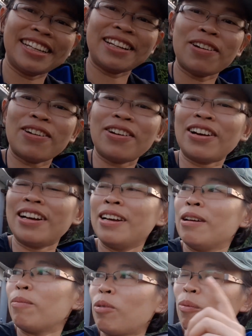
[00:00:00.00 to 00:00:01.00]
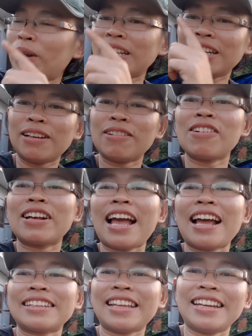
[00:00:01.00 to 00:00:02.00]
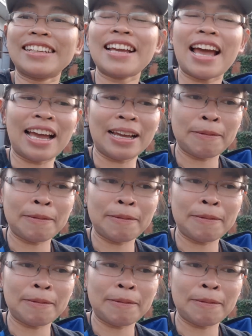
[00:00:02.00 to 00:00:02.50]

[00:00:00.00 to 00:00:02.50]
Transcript: ก็พอมาถึงแล้วก็กางเต็นท์ค่ะ